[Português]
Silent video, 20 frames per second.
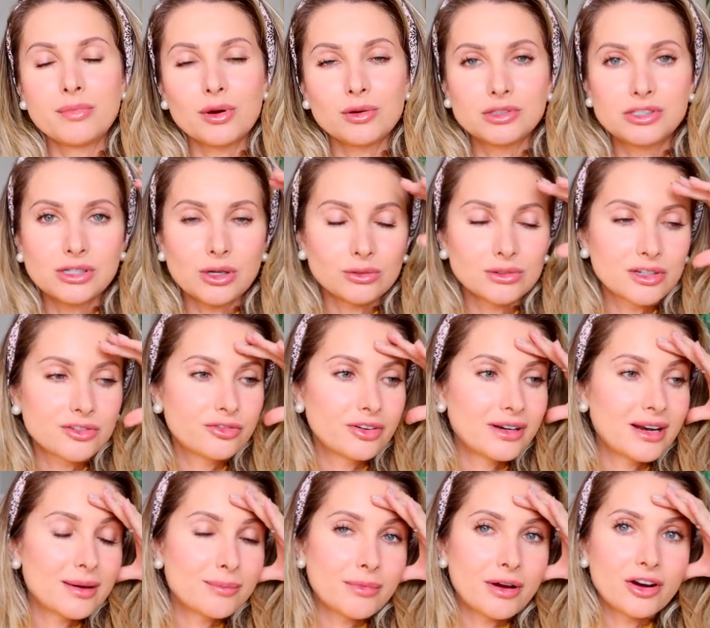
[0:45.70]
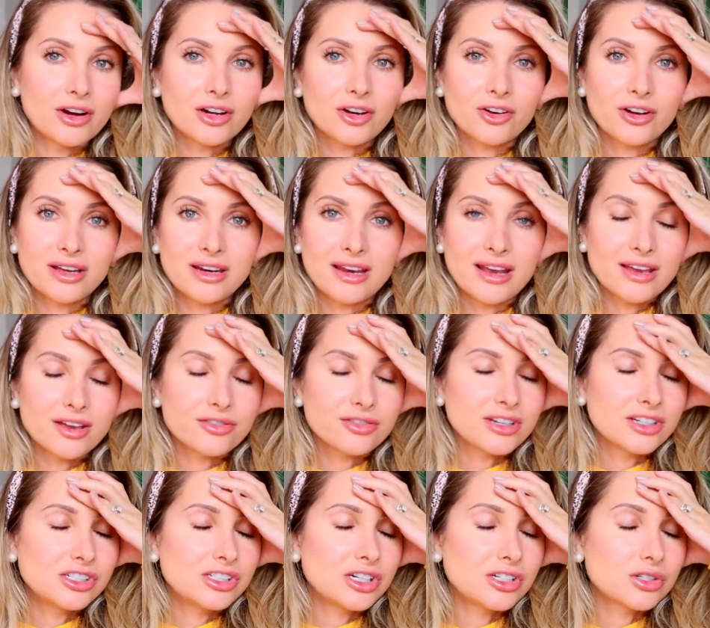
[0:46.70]
Meu dia ontem foi na maior correria e eu
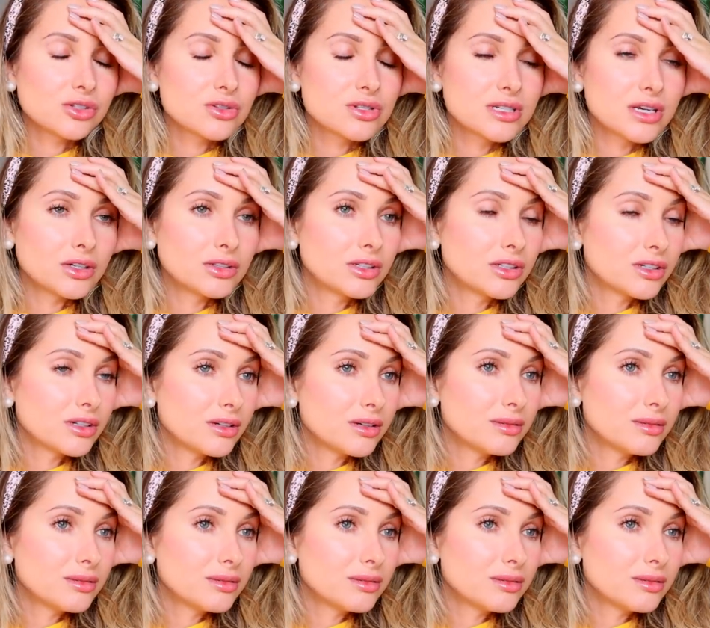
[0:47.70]
fiquei, gente do céu, eu tenho que